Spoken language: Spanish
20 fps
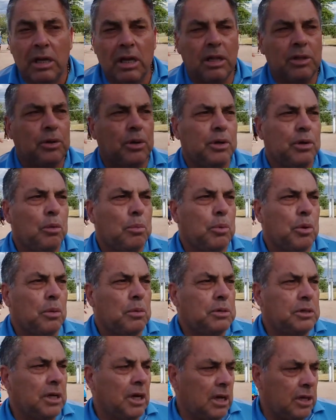y el torneo
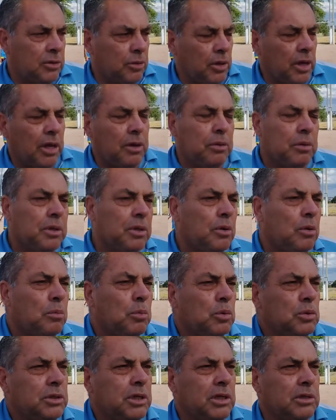provincial, estoy ayudando a
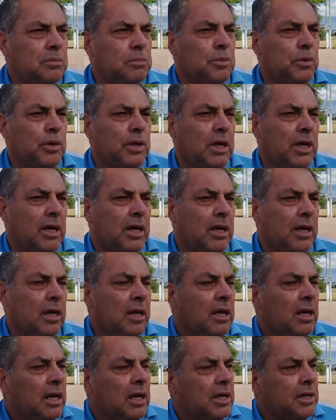los muchachos porque